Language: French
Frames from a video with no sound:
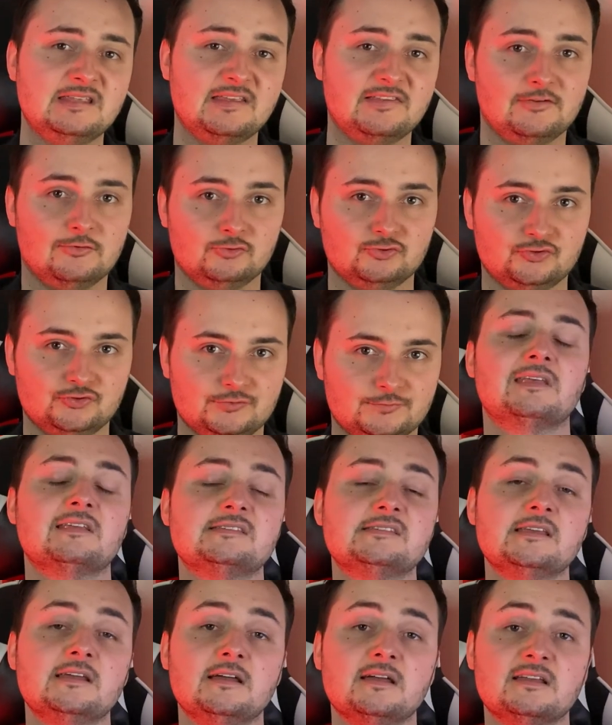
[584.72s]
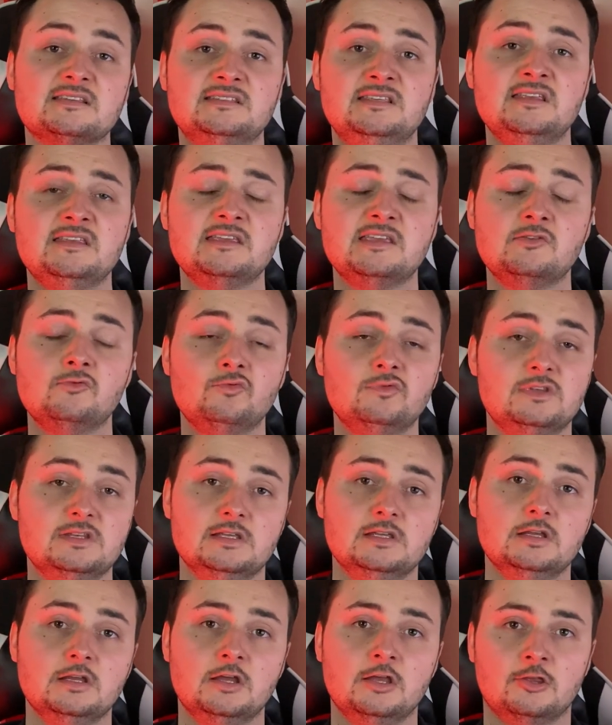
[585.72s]
des anges. C'est un récit qui nous
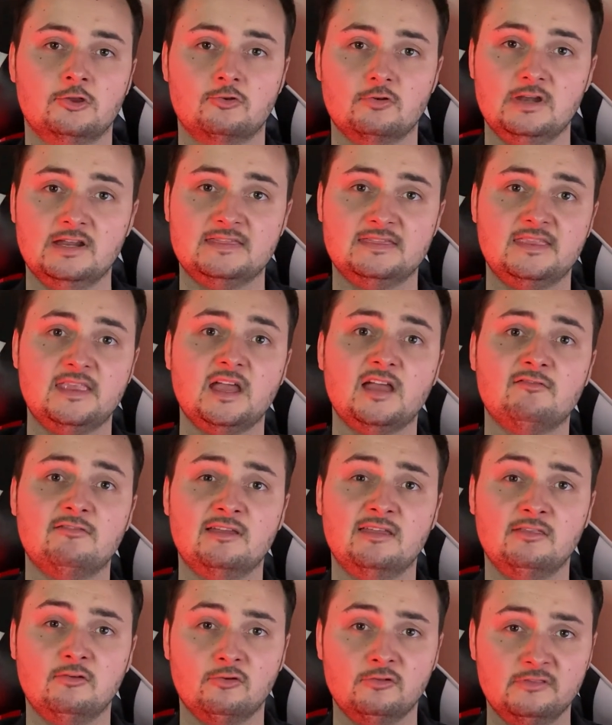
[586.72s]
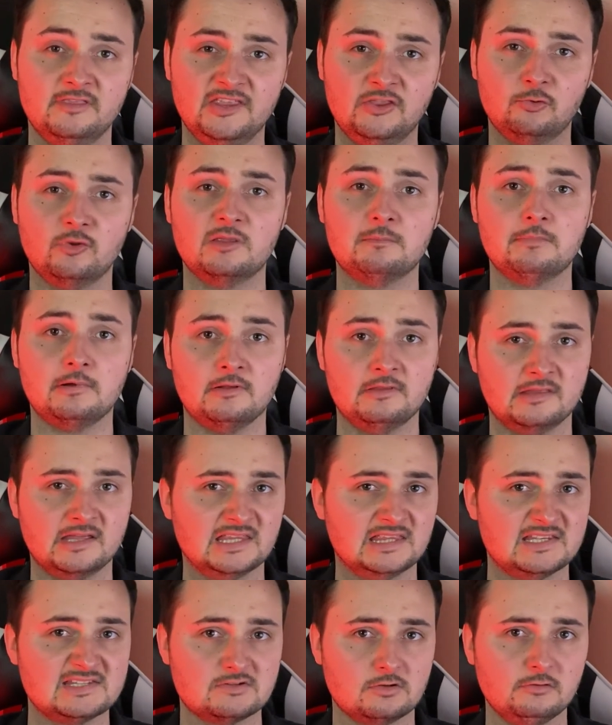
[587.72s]
dit que la Terre va être détruite par une
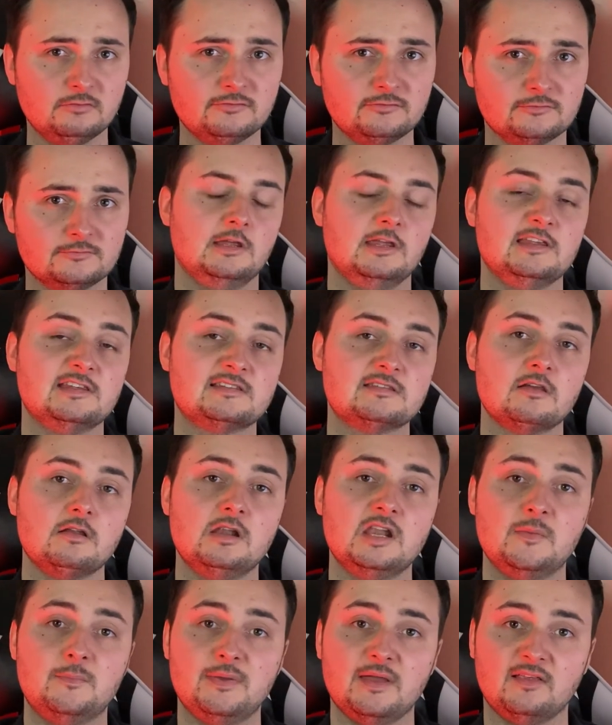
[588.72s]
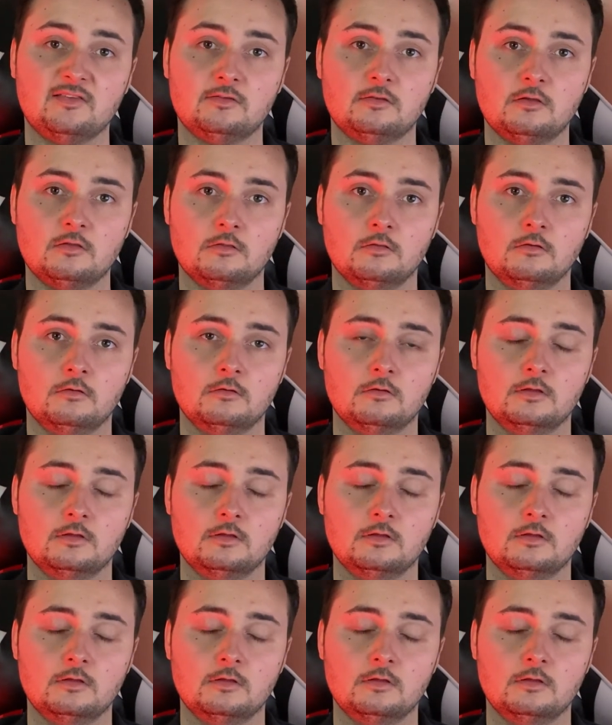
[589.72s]
catastrophe et seules les personnes